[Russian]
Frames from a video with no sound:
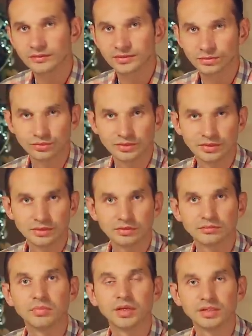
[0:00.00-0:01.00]
в студии
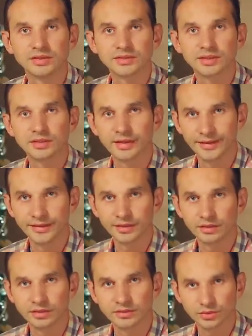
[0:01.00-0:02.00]
Богинской
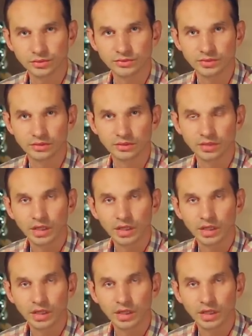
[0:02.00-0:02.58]
галереи «Инстудия».